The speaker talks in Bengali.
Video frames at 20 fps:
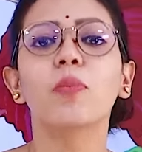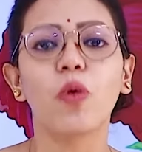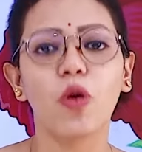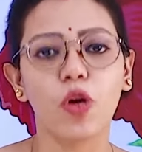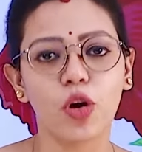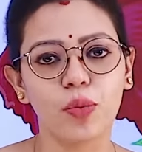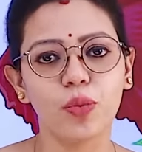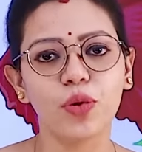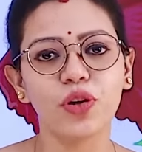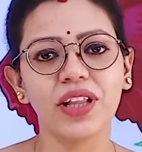
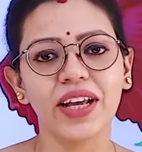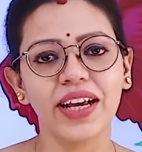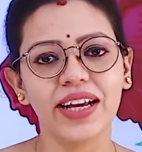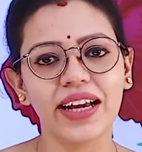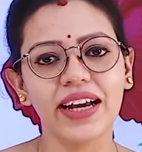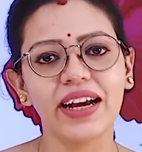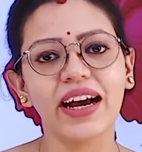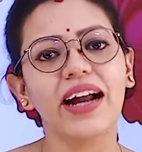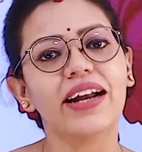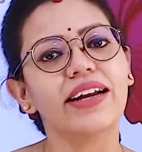পর্ব
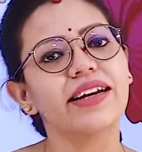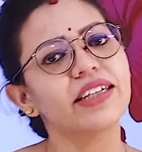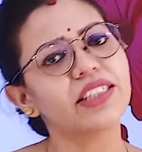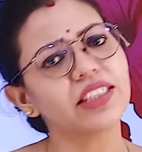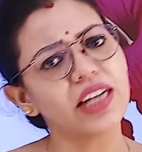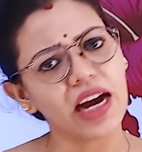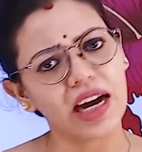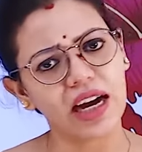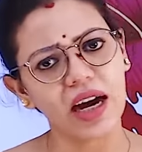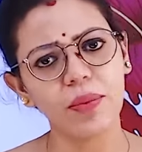থেকে কাণ্ডে
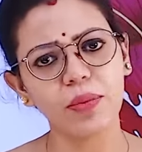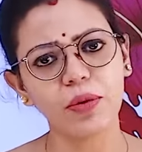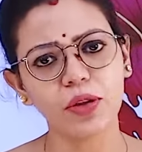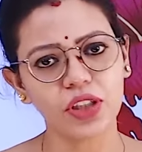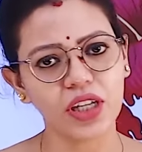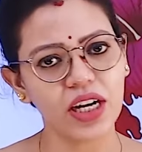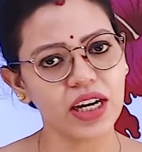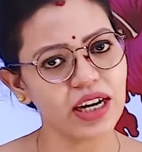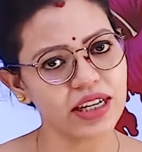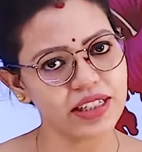শাখা
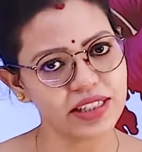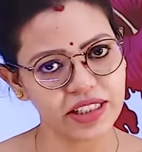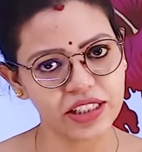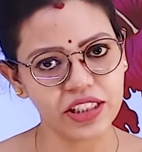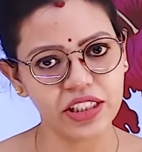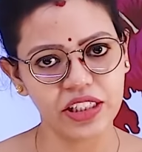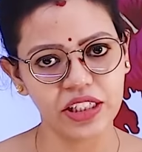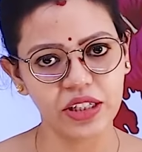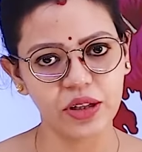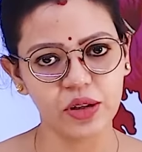প্রশাখা
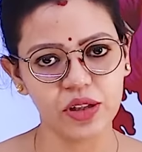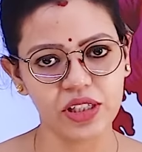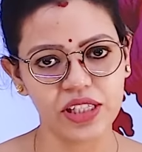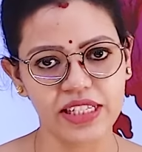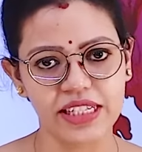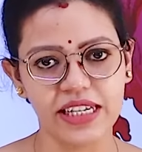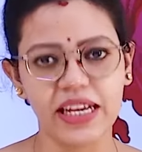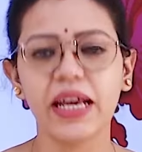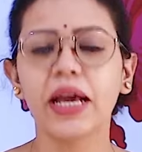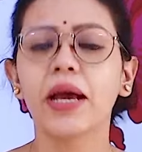সৃষ্টি
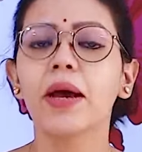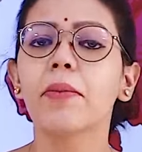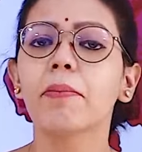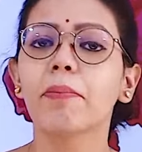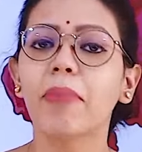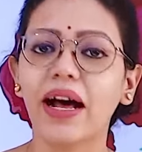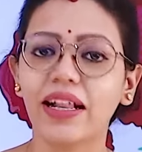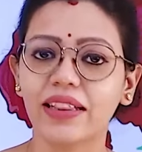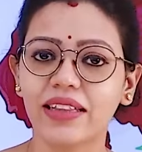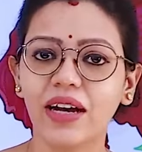হচ্ছে
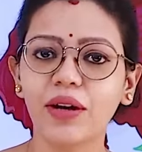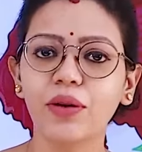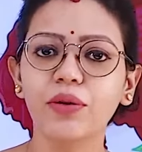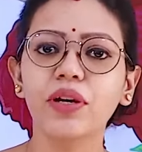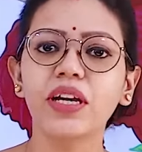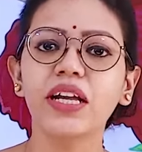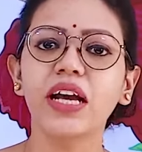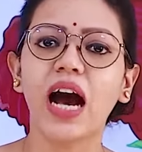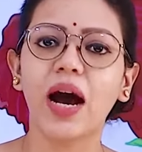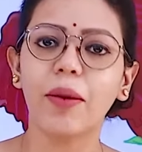
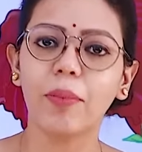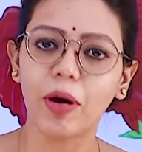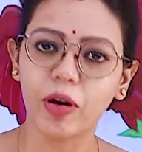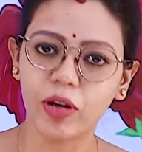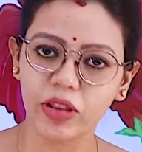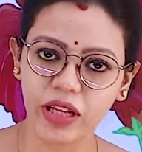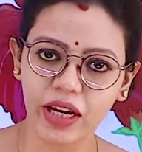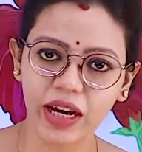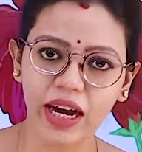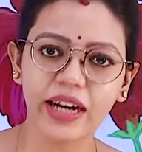পাতাগুলি
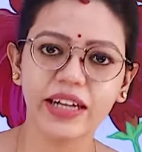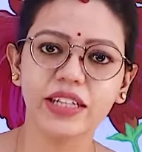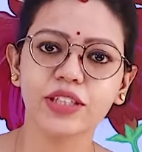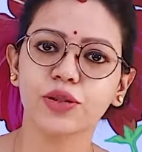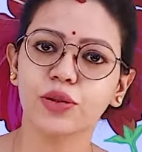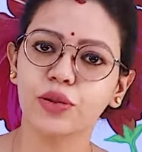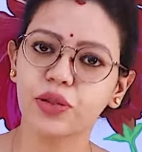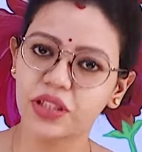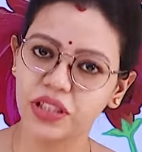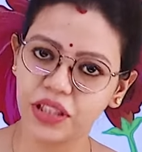আবর্তাকারে
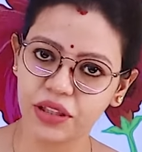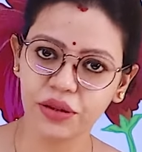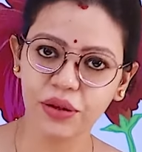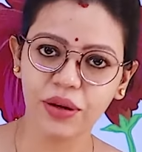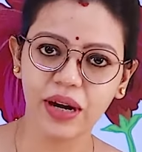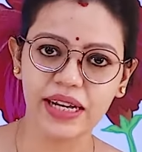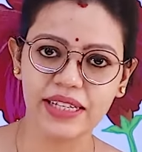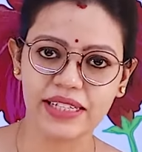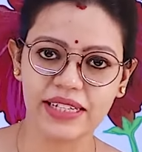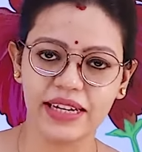সজ্জিত
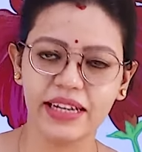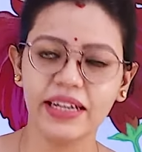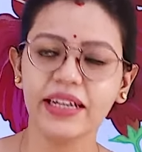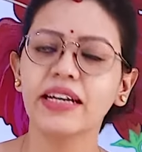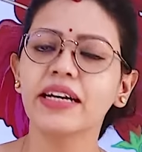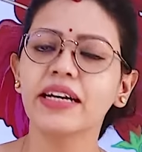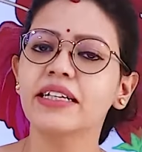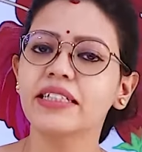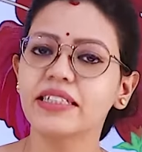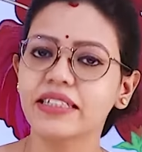আছে
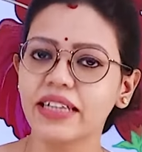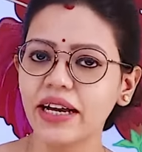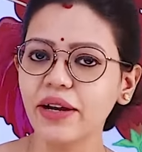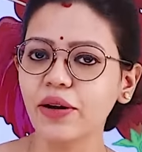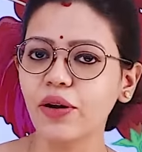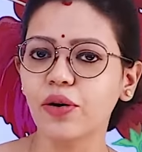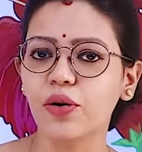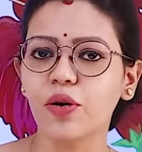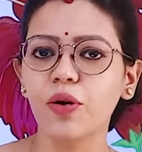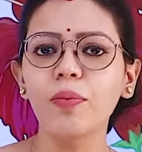সেই
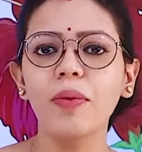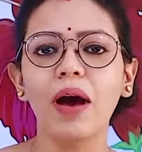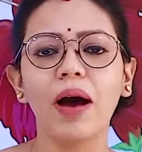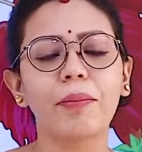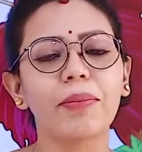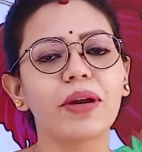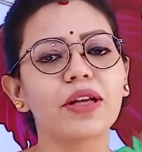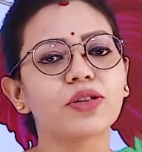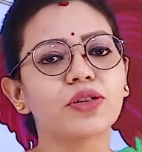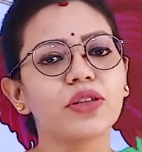রকম
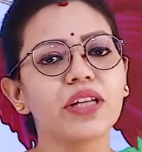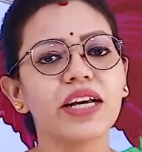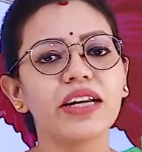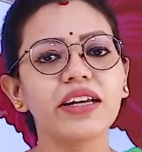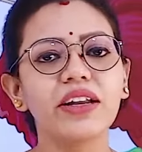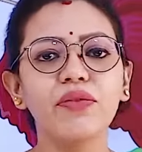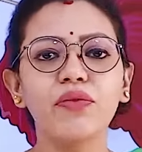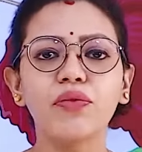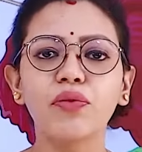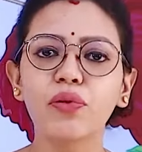আমরা যদি
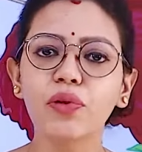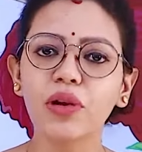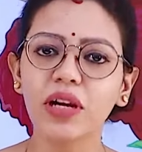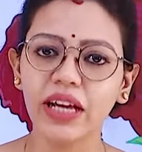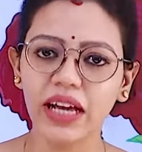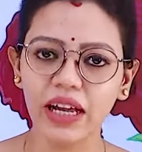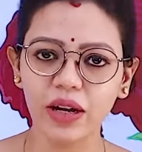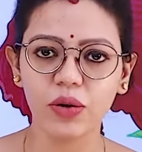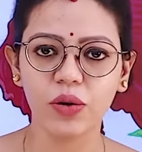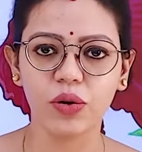একটি
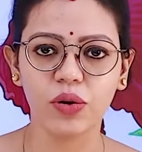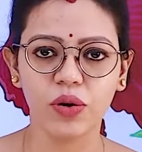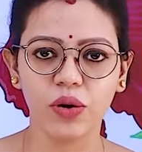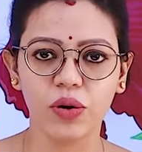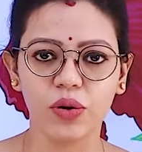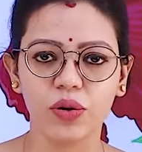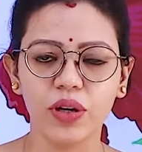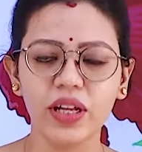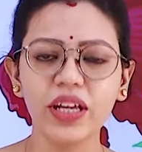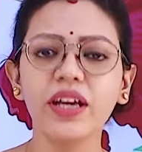ফুলকে লক্ষ্য
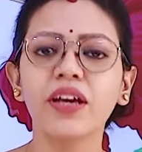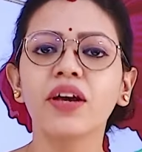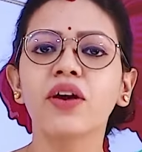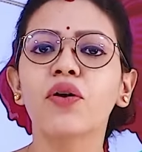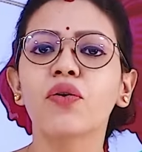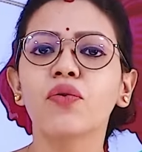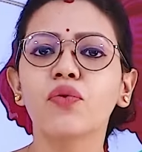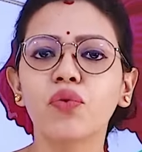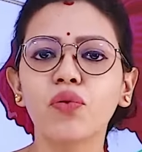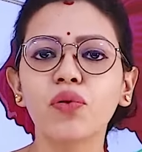করি
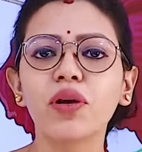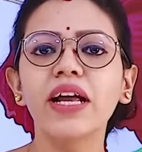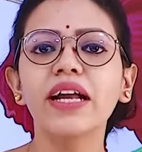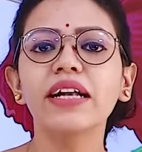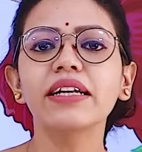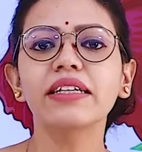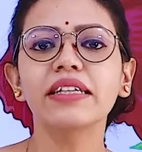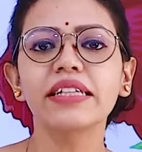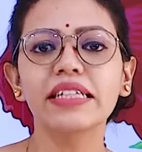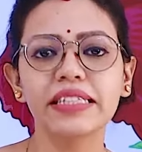
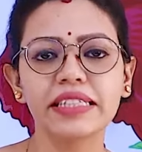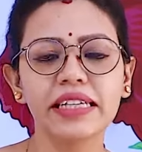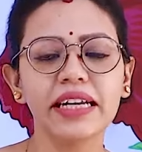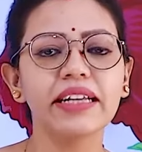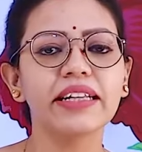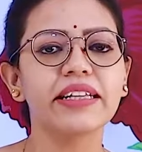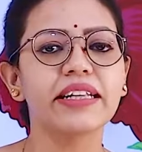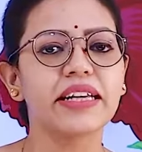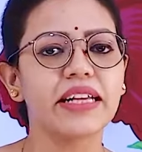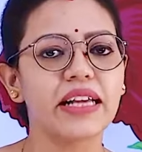ফুলের
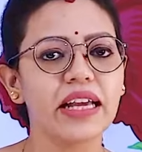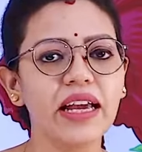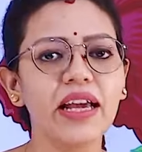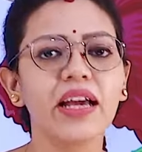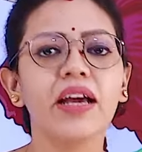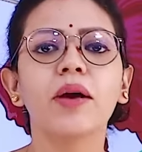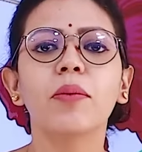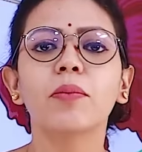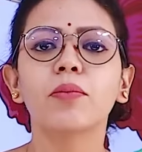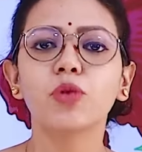নিচের দিকে
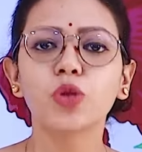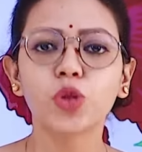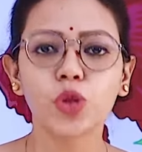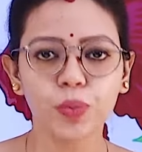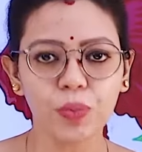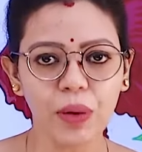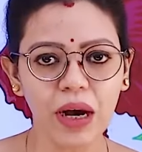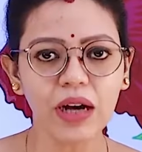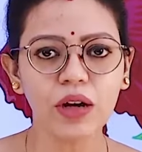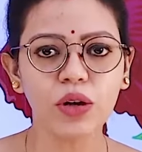
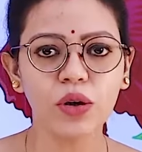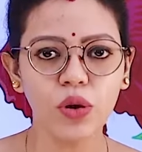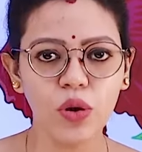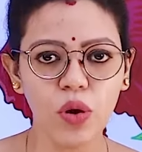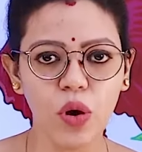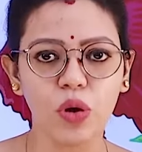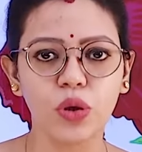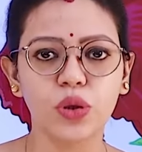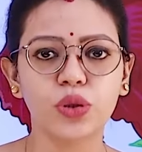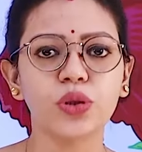পুষ্পাক্ষ
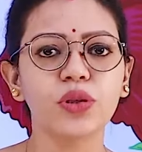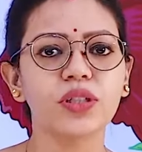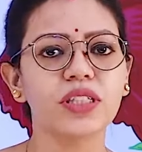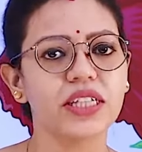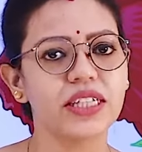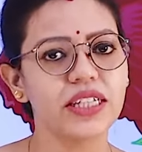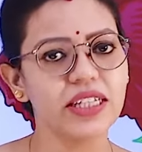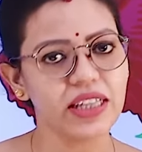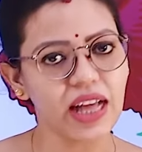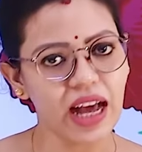অংশ
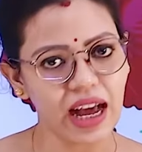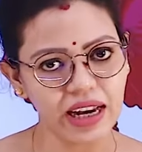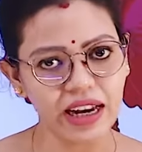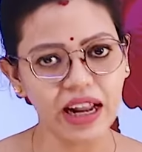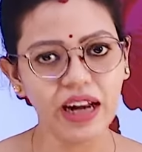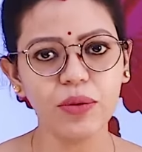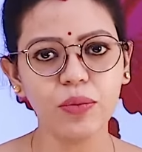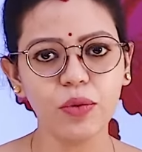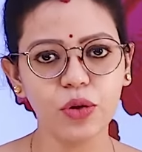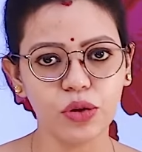যেটি
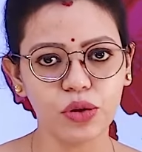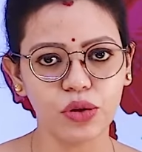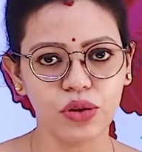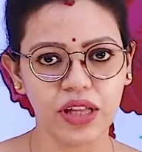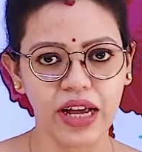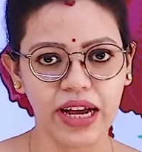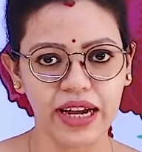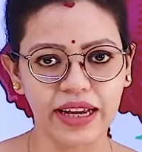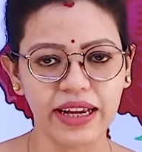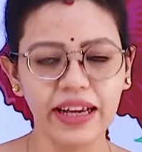থালার মতো
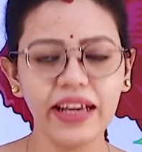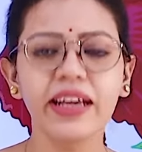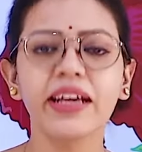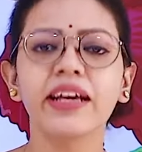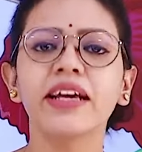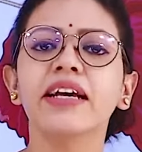থাকে